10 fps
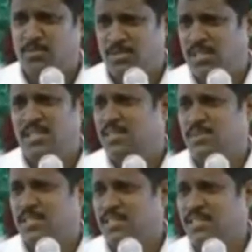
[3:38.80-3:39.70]
இருக்குன்னு
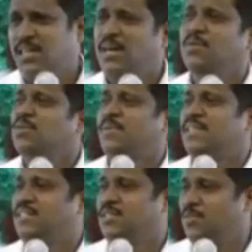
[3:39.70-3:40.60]
சந்தேகமாக இருக்குன்னு அவர் ஒரு
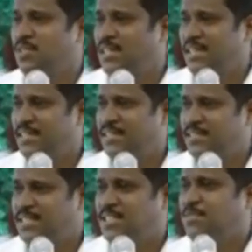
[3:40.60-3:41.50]
பதினஞ்சு நோய்
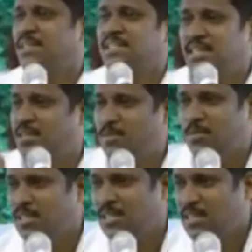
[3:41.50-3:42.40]
சஸ்பெக்டட்
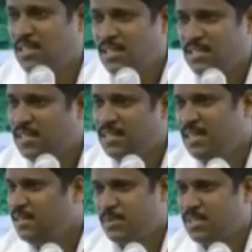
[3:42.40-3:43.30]
நோய்
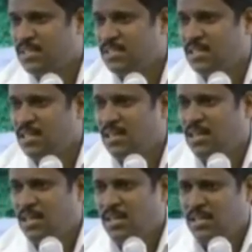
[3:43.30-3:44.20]
சந்தேகப்பட்டு
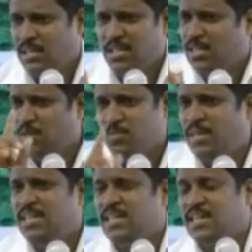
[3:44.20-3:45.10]
நீங்கள்
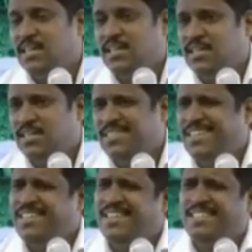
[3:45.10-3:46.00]
ஒன்று பண்ணுங்கள்
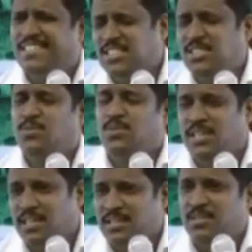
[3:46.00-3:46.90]
தைராய்டு டெஸ்ட்டு
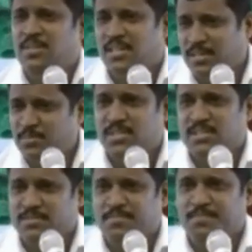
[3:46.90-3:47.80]
ஒன்று எடுத்துகிட்டு
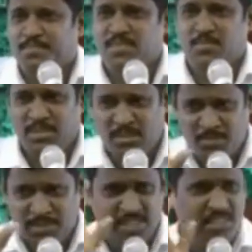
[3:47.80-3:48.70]
வாங்கம்பார்
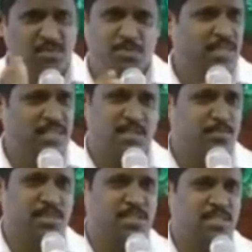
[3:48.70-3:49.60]
பிபி டெஸ்ட்
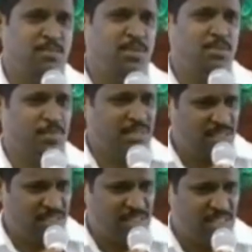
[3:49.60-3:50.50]
பண்ணுங்கம்பார் இப்படி ஒரு
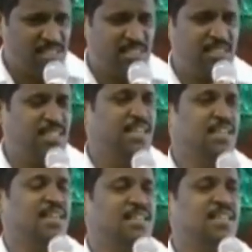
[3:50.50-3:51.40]
பத்து டெஸ்ட்டு
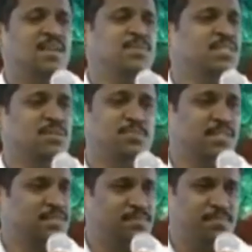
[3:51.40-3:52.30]
எடுக்கிறதுக்கு அமுச்சு
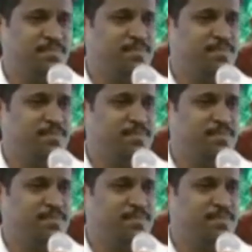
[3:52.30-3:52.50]
வைப்பார்